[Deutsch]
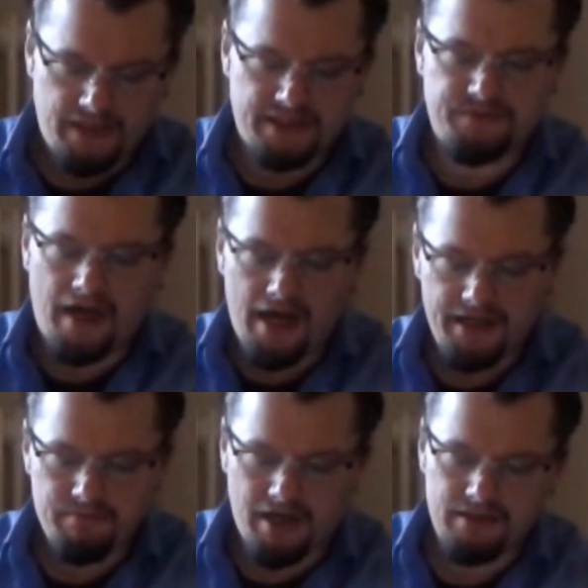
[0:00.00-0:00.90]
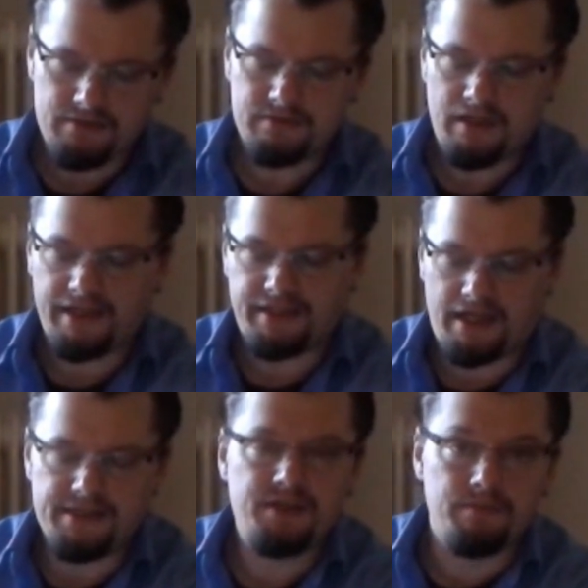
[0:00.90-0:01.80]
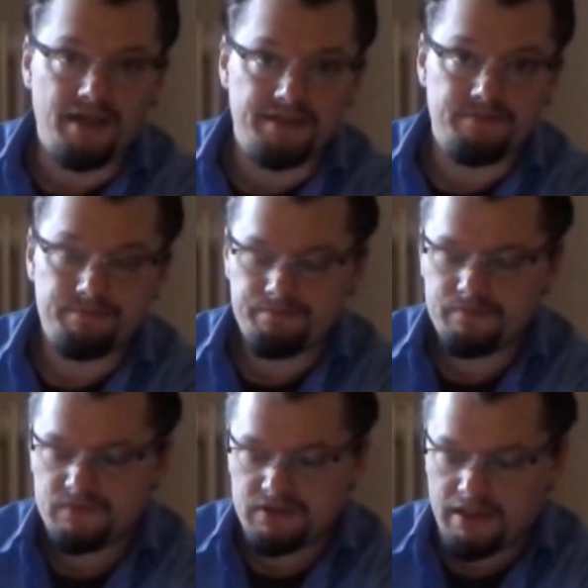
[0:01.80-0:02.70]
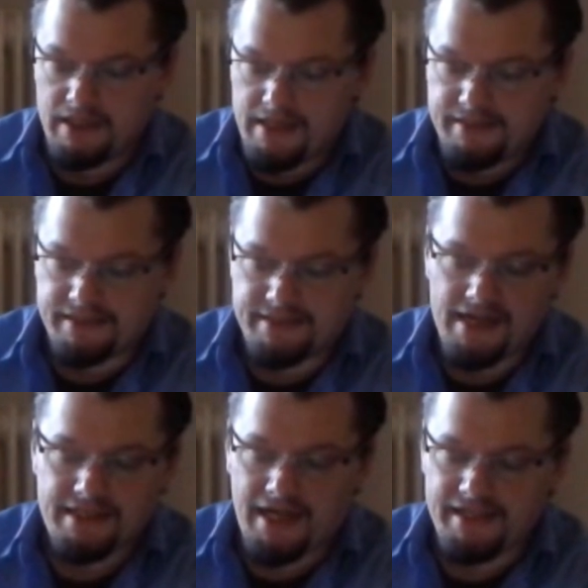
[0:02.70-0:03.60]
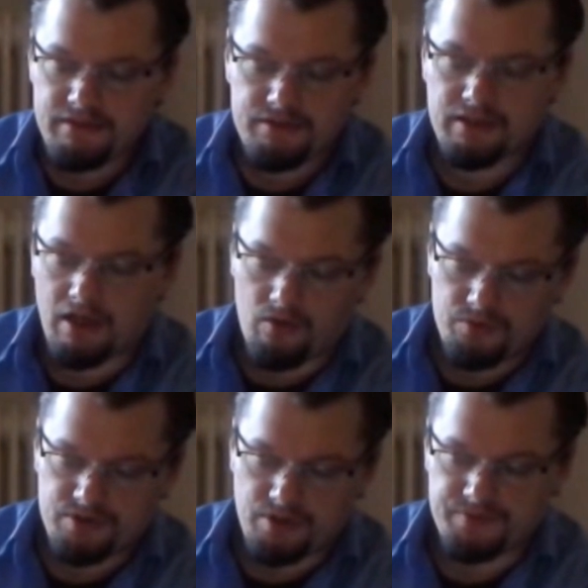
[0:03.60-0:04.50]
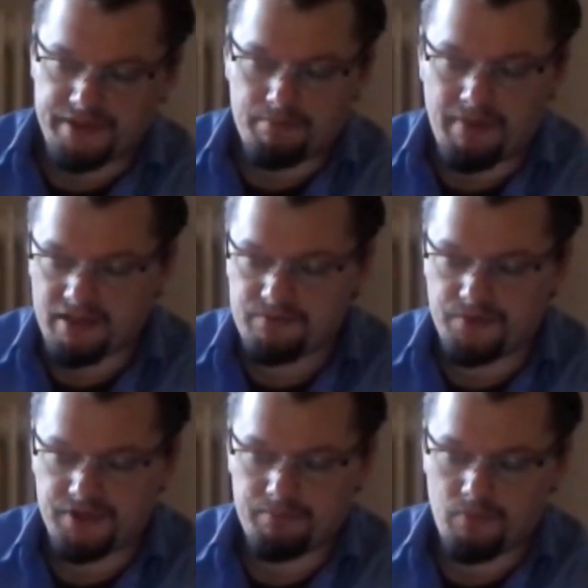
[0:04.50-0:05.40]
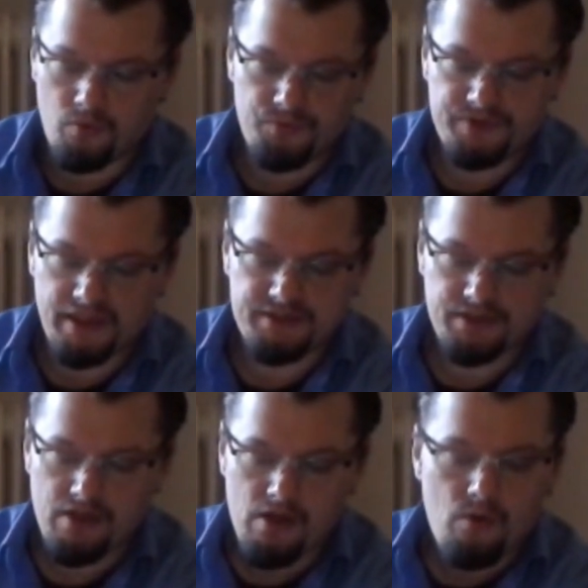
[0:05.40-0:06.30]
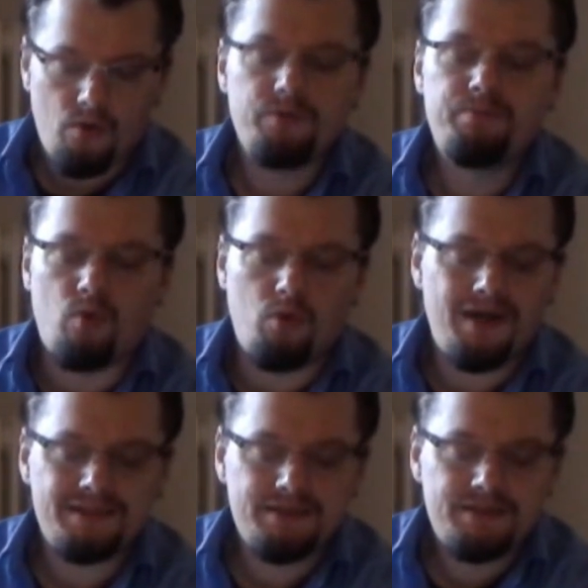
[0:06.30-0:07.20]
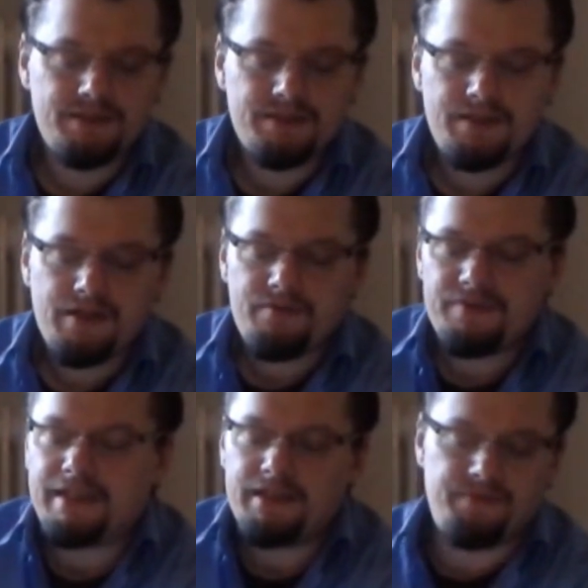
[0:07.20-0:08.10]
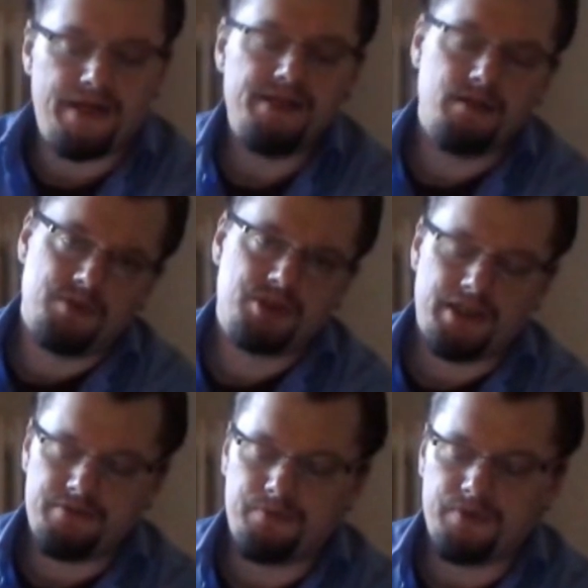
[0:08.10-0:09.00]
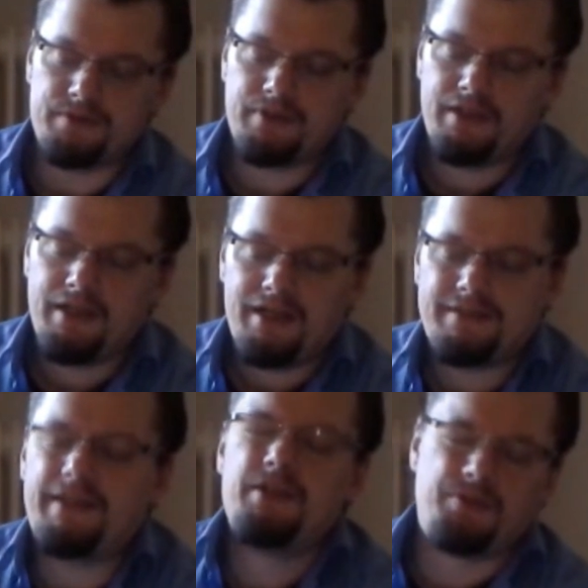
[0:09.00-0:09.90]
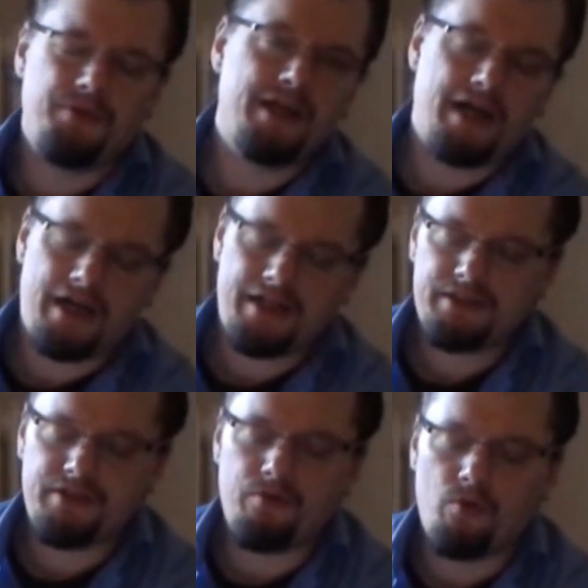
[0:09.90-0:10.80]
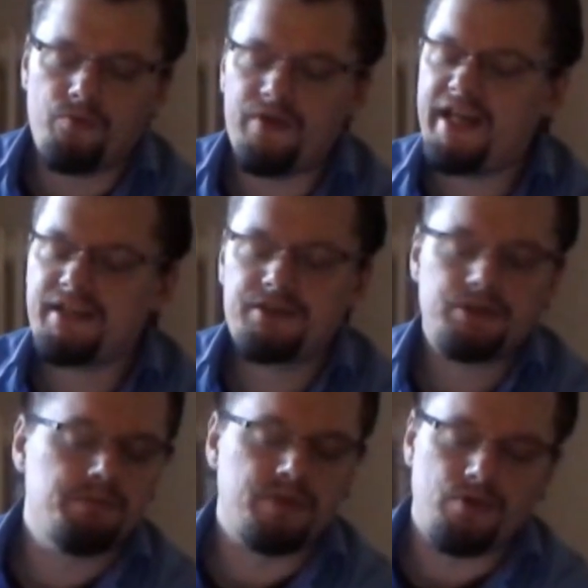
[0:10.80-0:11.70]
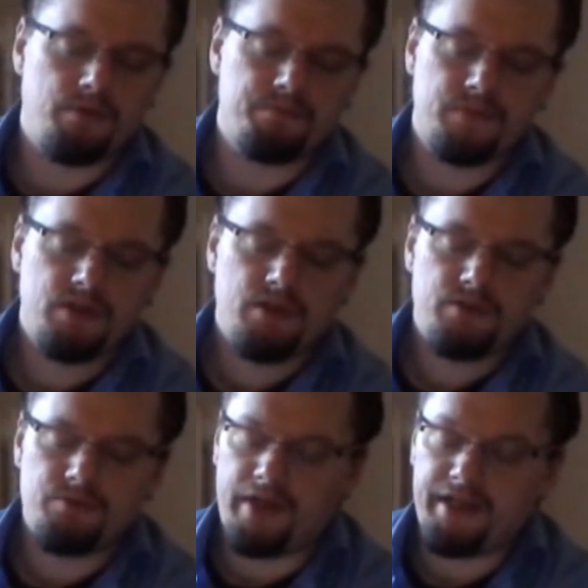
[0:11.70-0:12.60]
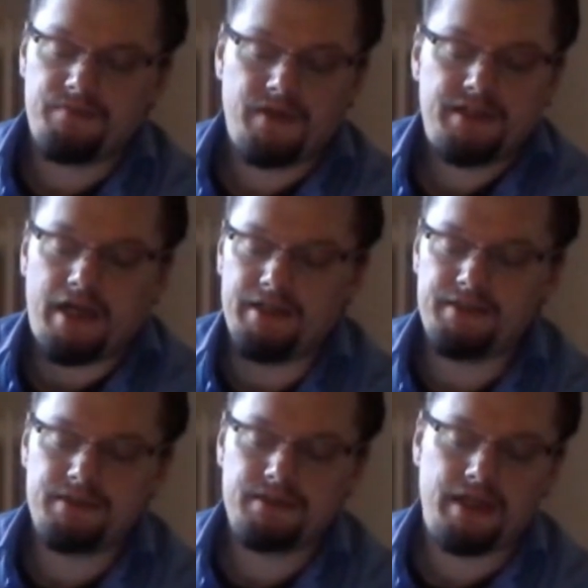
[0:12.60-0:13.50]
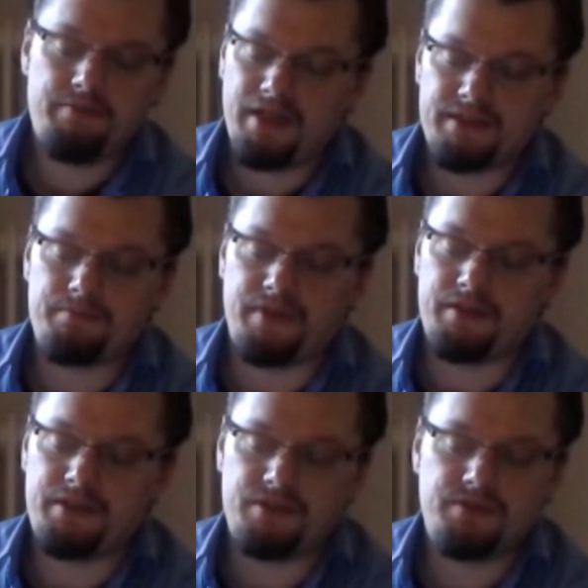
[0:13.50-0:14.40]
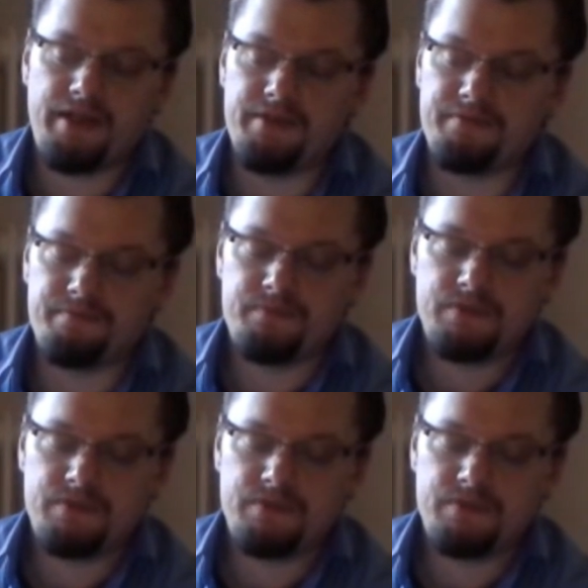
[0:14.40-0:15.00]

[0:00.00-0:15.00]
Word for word: Es war einmal ein alter Mann, der Tag ein, Tag aus auf seiner Bank vor seinem Hof saß und beobachtete, wie seine Felder bestellt wurden. Seine Söhne hatten den Hof längst übernommen nur leider fand der Alte keinen Platz mehr, ihm zu helfen.